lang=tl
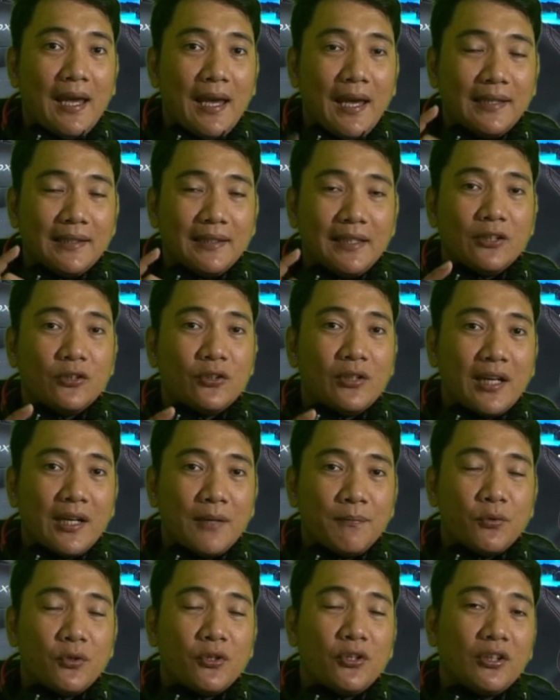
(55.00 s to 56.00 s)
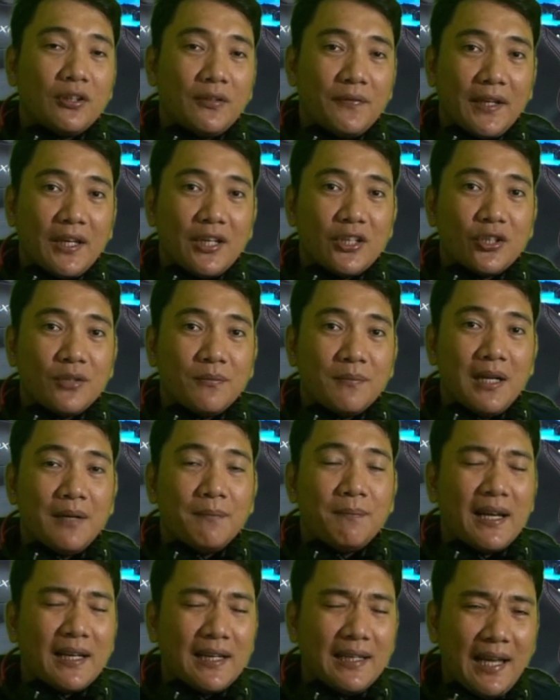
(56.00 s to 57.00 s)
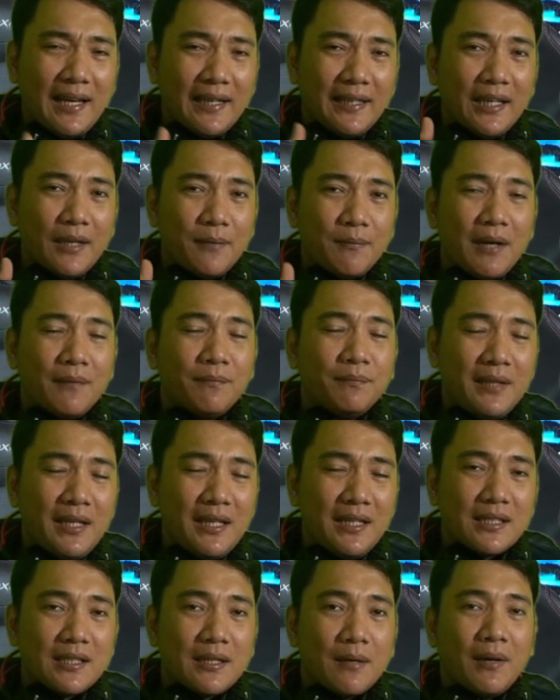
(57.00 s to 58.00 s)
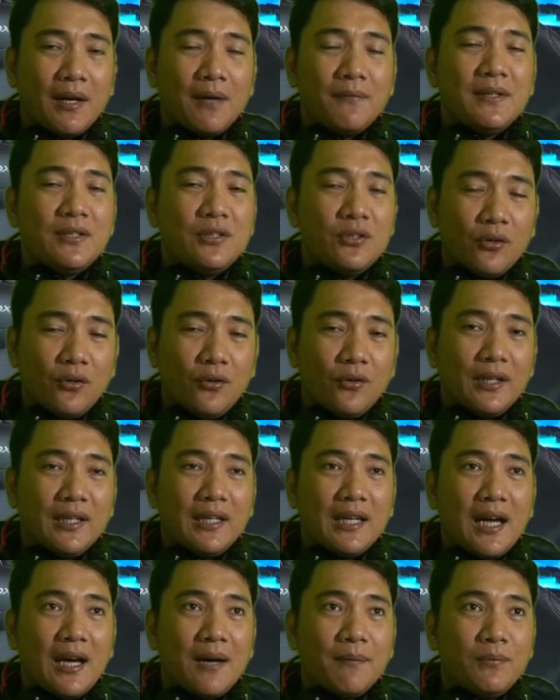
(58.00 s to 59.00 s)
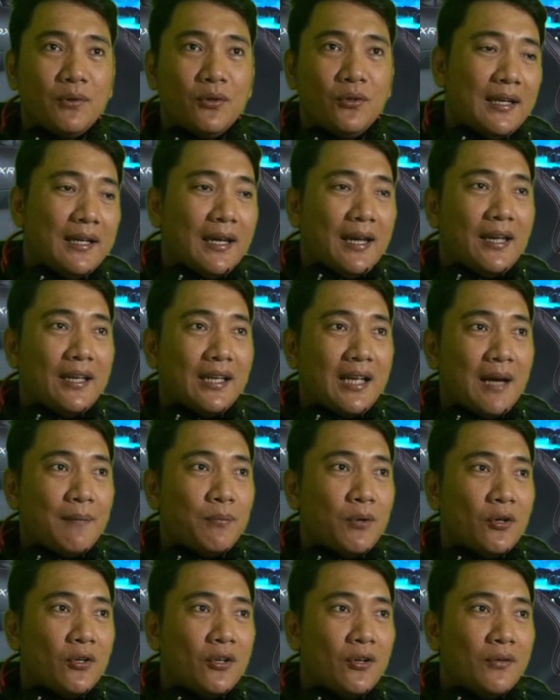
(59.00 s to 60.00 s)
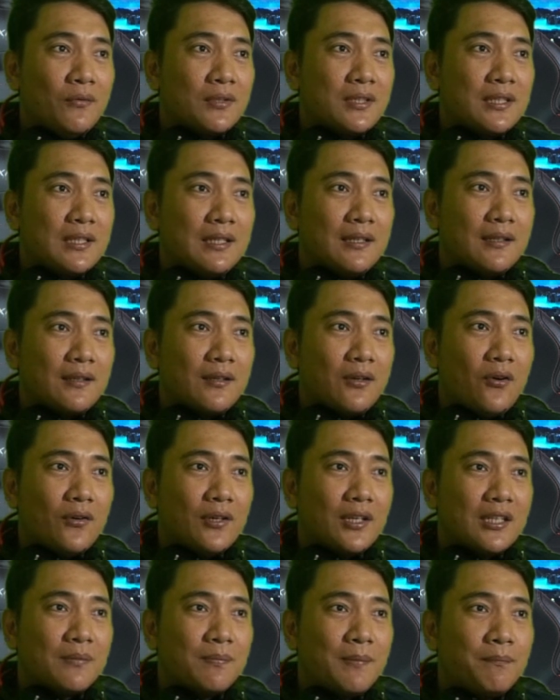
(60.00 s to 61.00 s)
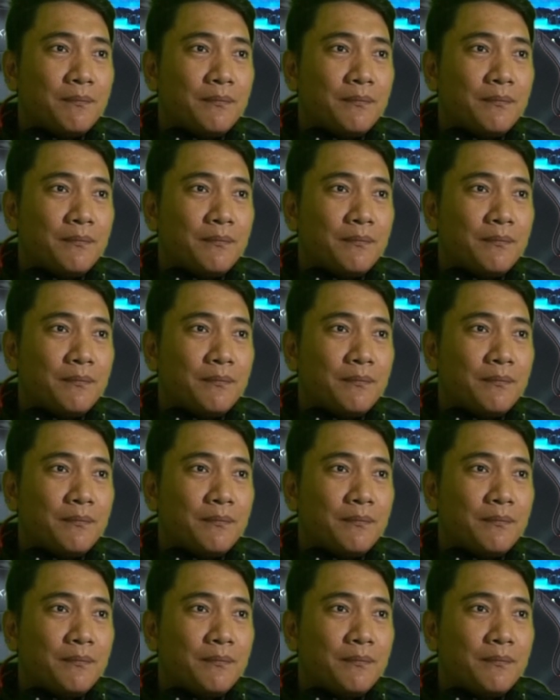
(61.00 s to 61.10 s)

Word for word: and click nyo na rin po yung notification bell para lagi kayo ma-update sa mga video kong ina-upload. And nga po no, si Congressman